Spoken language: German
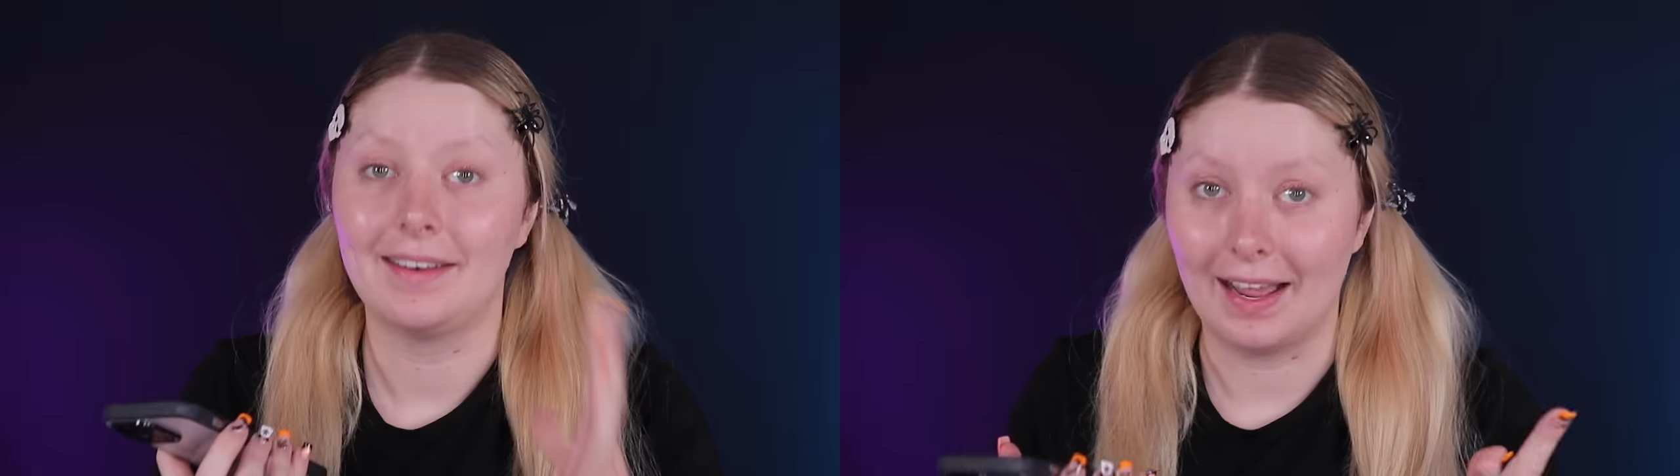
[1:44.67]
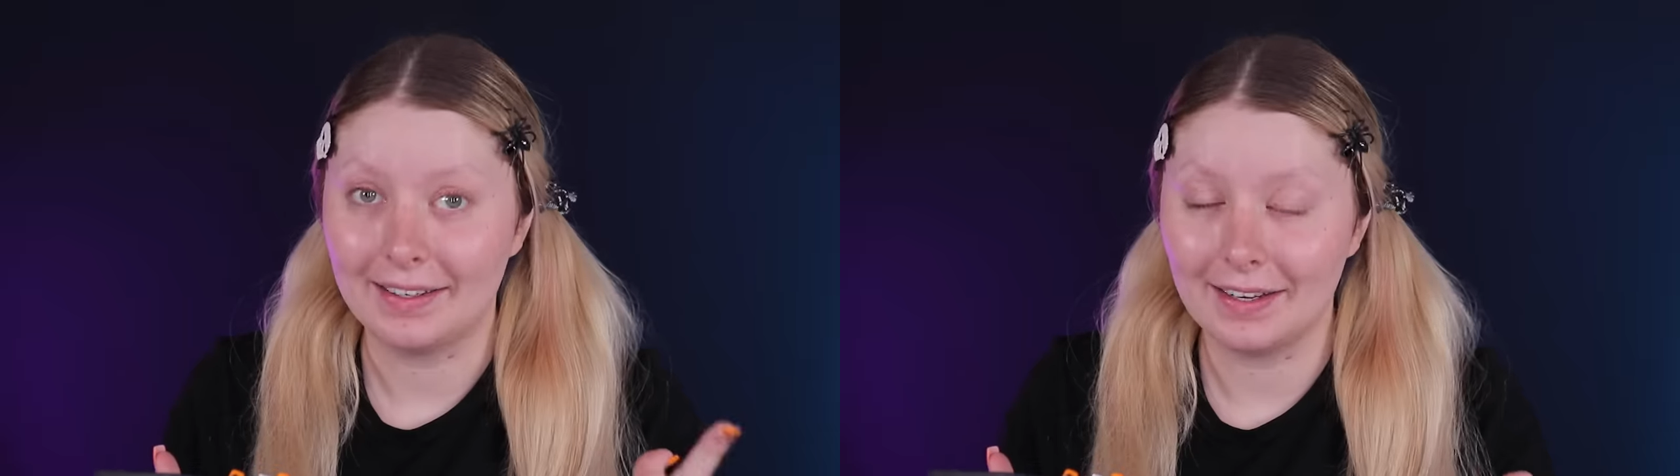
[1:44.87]

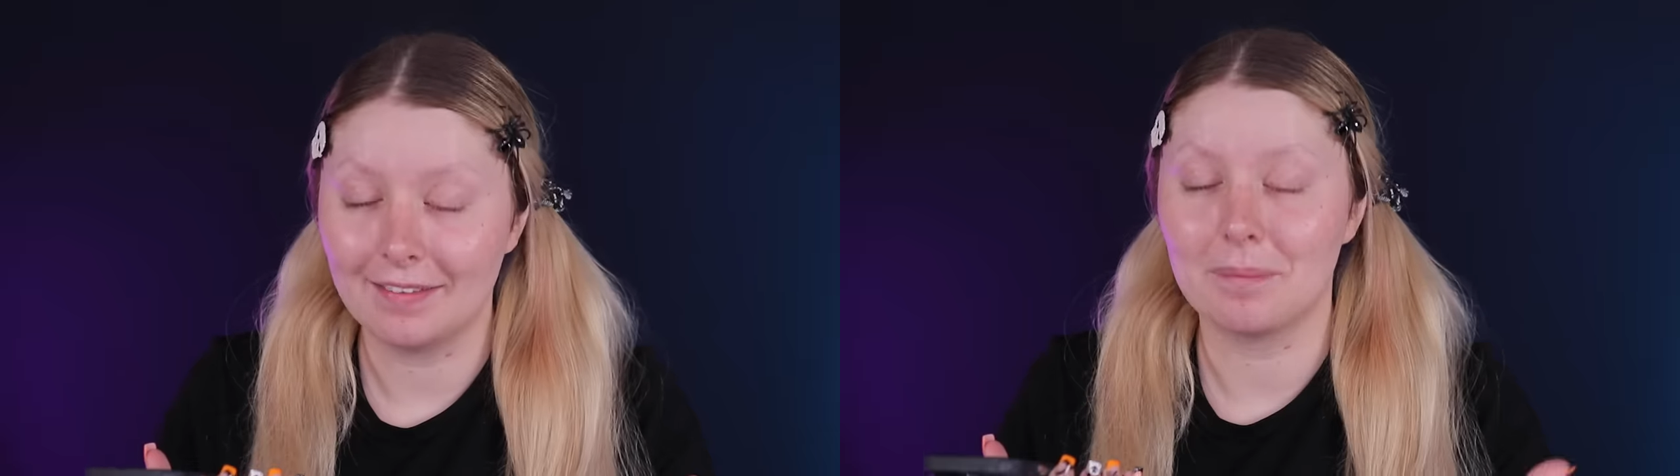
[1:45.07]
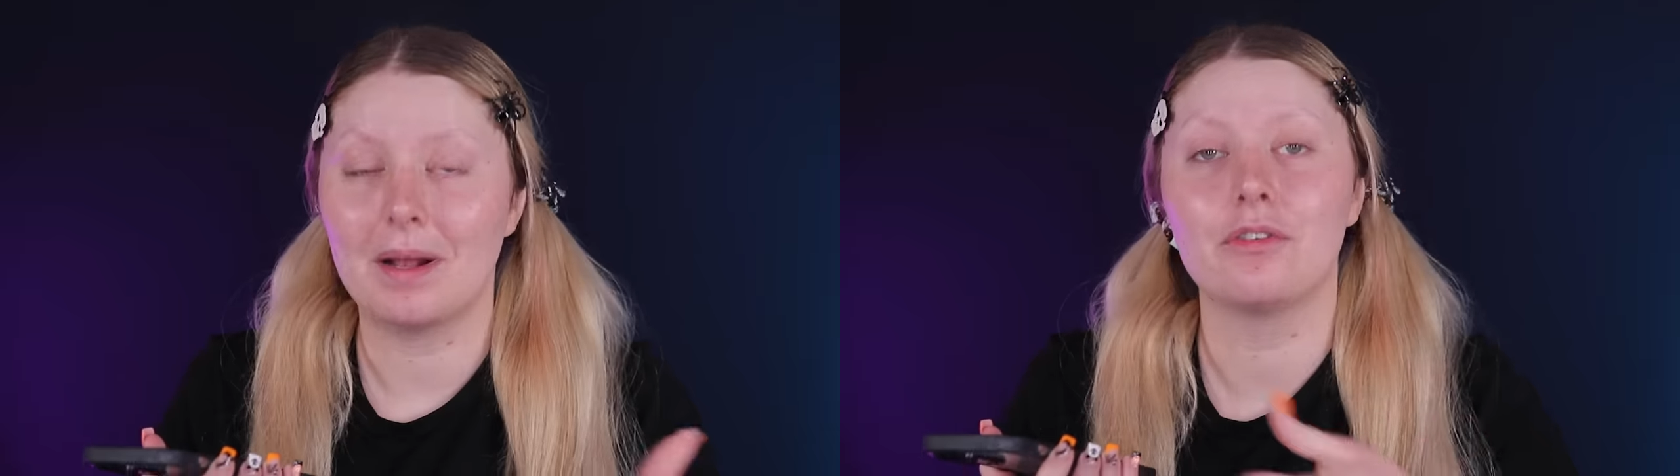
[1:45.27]
Danke,
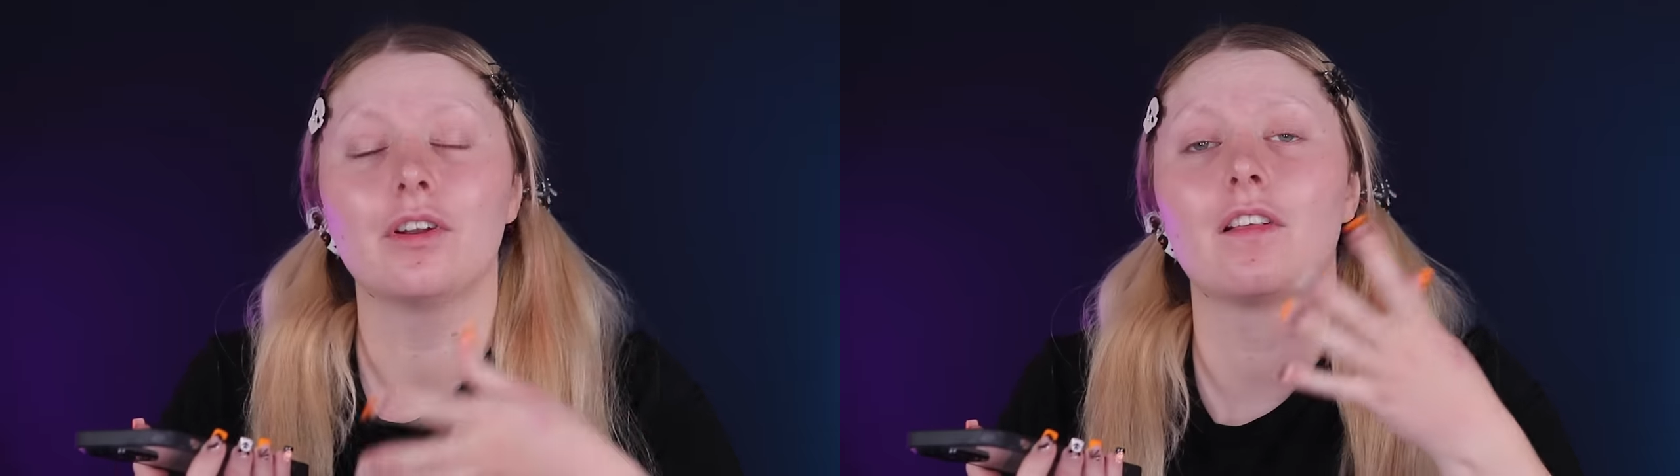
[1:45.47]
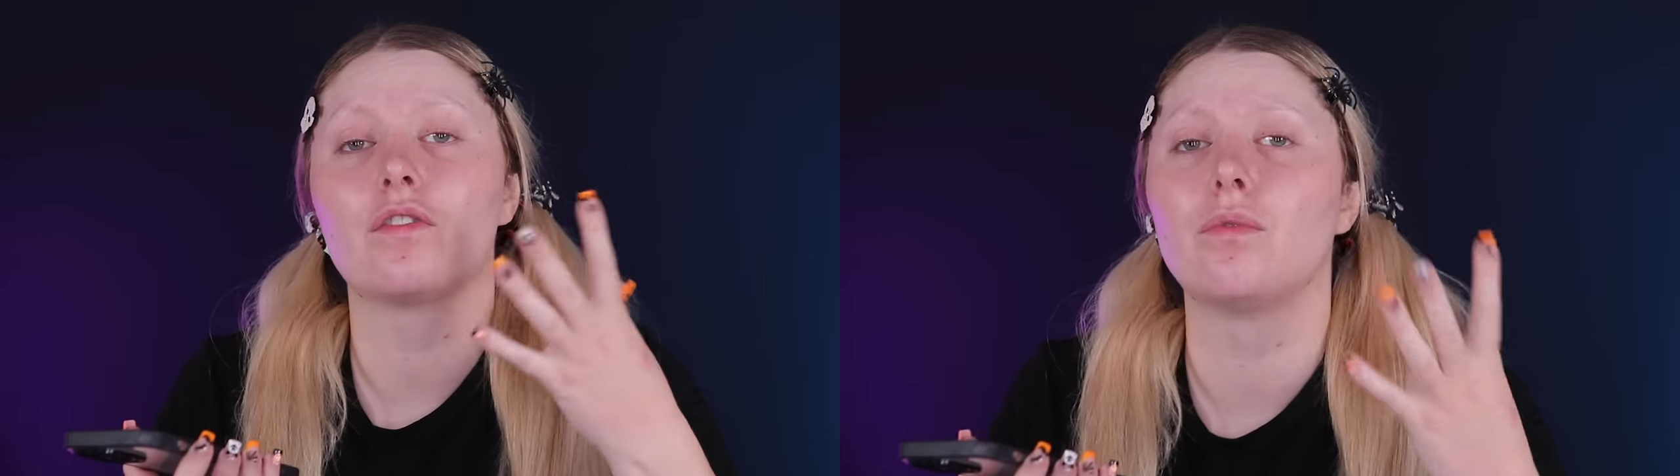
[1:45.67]
Isabel, für
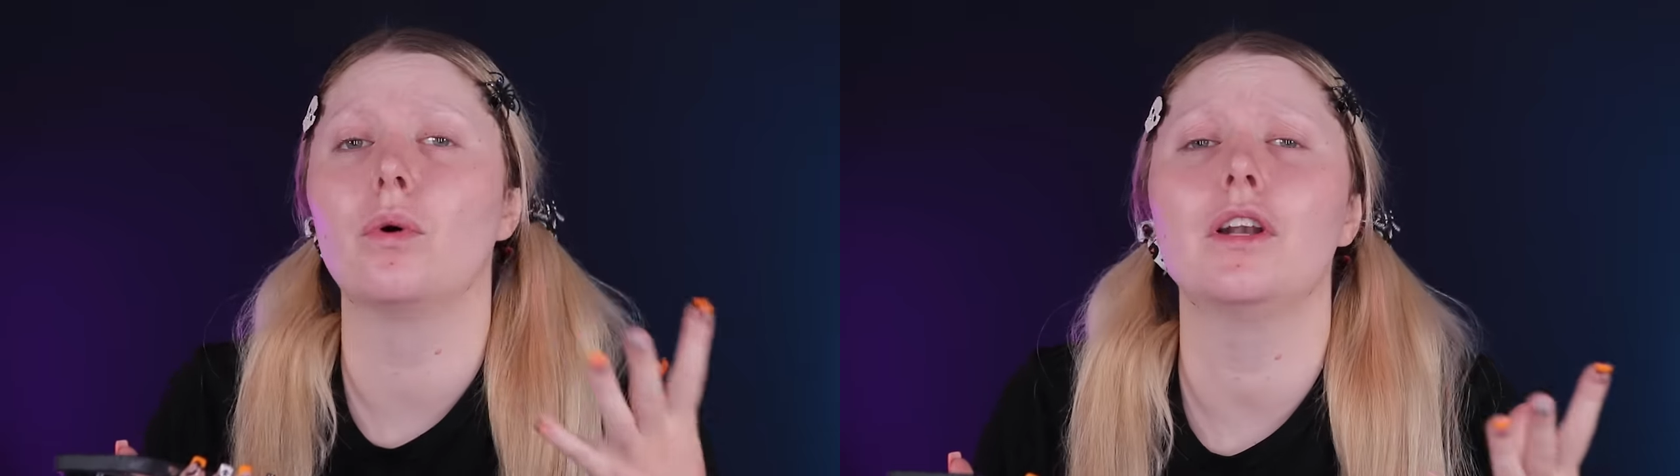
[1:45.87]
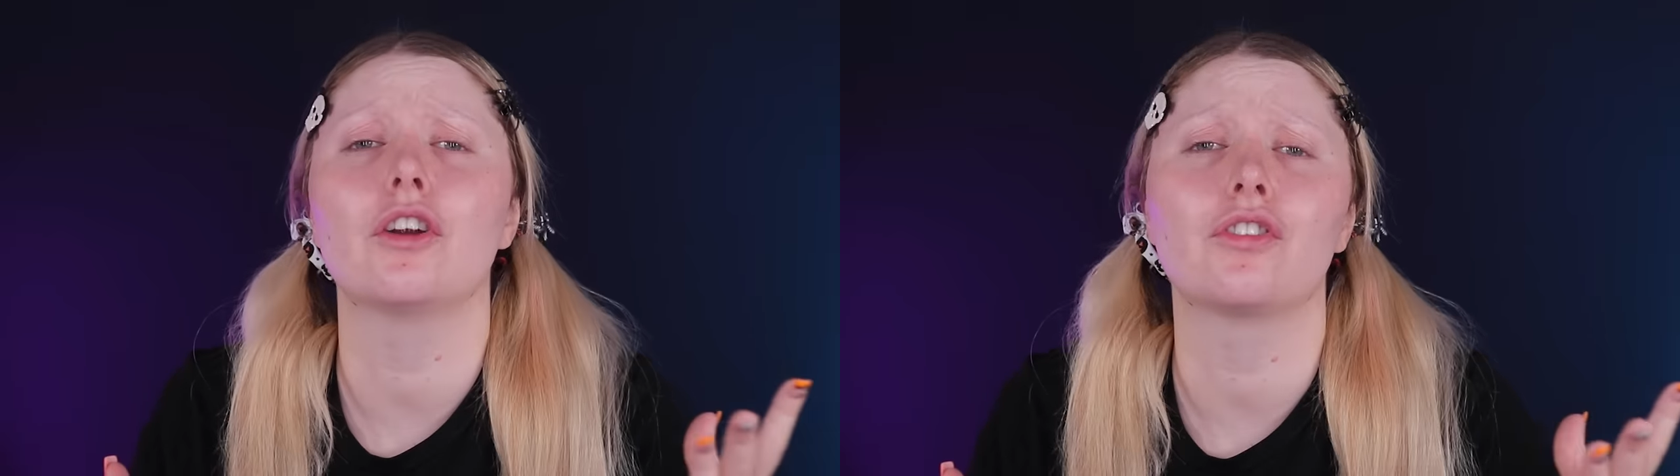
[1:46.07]
dieses
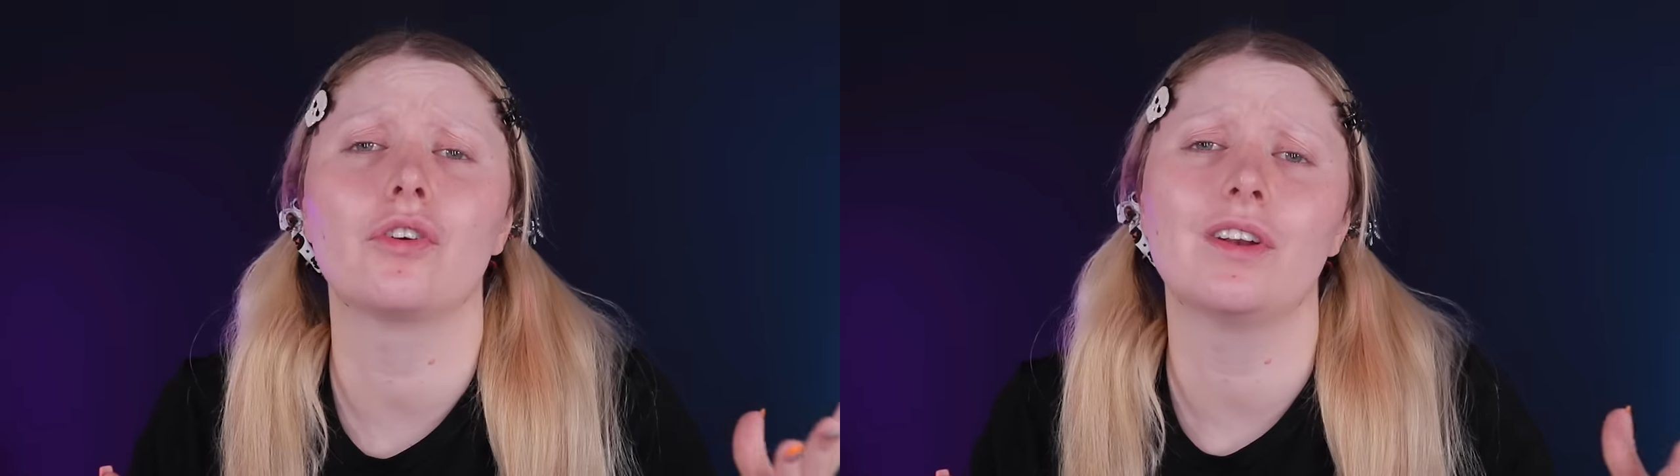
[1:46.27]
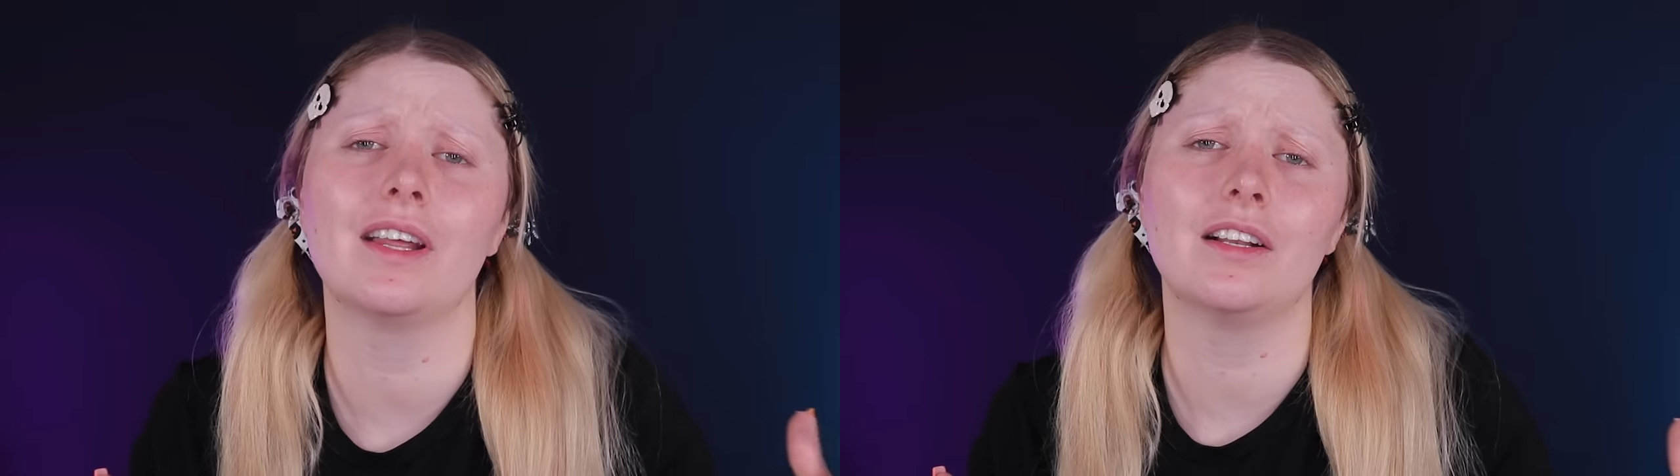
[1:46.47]

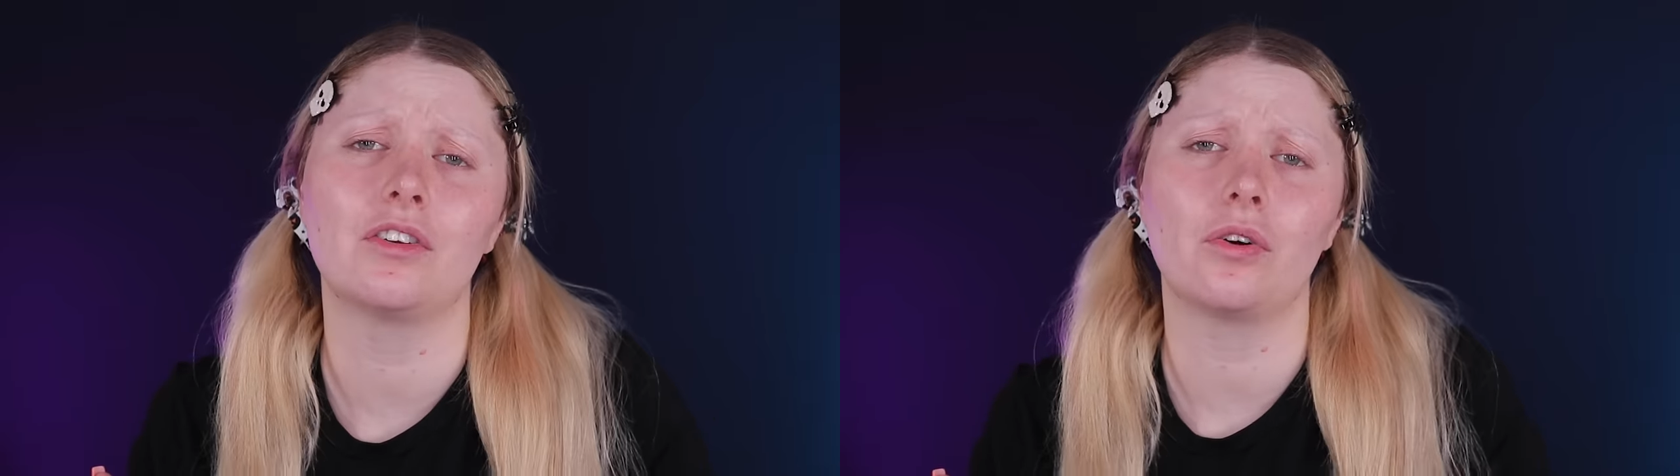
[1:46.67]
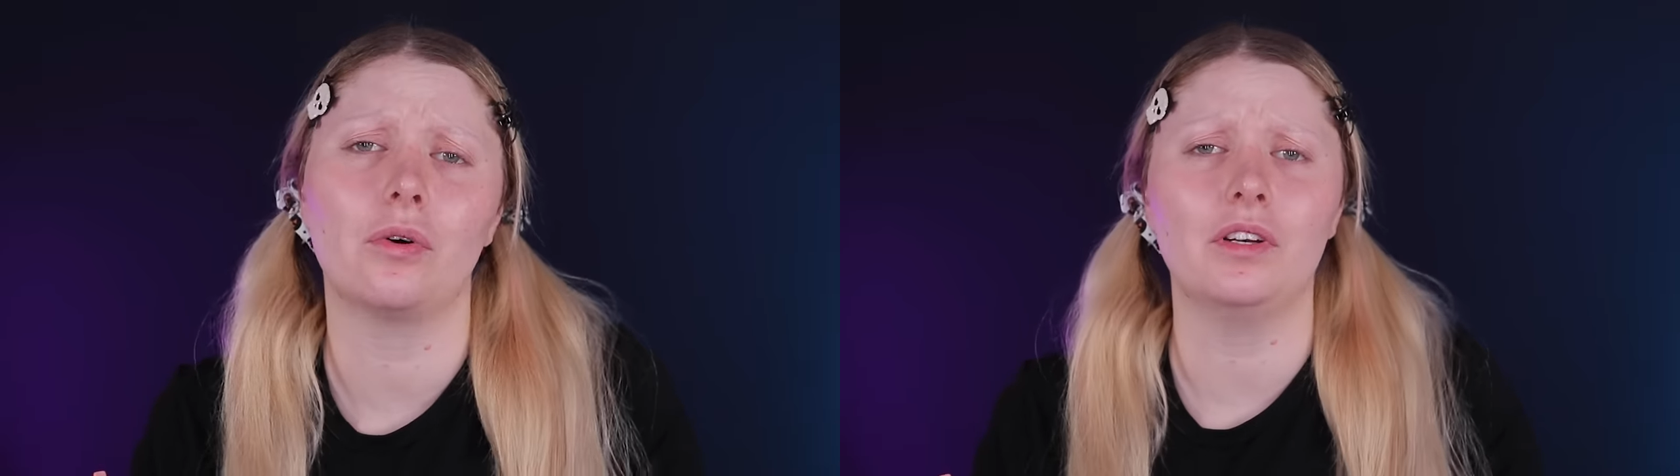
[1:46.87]
wunderschöne Intro